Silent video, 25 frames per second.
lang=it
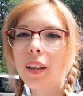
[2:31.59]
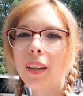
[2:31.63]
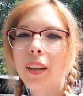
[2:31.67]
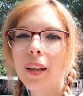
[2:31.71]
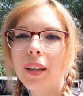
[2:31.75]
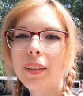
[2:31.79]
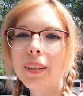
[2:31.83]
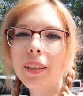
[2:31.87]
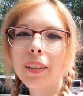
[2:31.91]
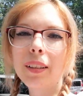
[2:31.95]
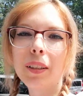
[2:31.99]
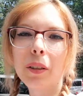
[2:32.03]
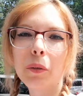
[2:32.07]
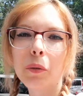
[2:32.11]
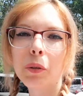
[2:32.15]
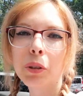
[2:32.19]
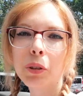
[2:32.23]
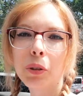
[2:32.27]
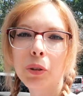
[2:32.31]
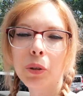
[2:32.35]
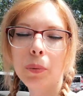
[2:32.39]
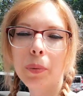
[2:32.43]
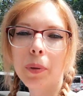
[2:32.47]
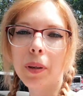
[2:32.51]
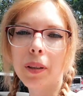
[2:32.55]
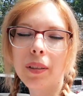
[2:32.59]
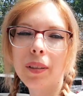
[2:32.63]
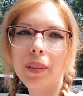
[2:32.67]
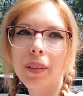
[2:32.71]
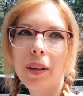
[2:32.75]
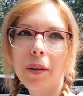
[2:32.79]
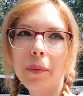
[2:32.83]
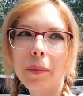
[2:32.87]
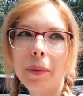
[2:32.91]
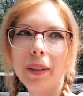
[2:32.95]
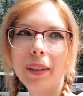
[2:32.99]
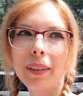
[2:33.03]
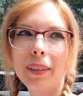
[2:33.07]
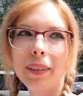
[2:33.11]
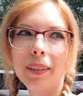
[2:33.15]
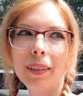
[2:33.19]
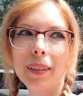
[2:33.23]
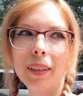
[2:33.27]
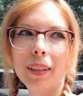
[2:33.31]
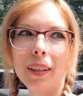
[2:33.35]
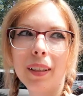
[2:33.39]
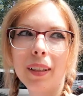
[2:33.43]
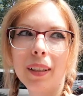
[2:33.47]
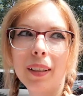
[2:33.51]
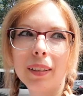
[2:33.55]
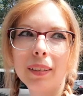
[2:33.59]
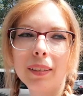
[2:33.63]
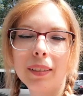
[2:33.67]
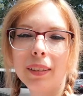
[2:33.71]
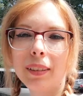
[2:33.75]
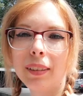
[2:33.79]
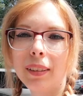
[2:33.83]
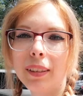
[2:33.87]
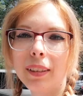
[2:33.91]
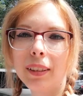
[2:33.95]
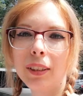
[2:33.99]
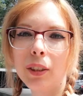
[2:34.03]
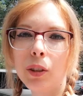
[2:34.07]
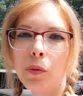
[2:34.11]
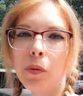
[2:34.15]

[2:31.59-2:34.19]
E niente, questo praticamente si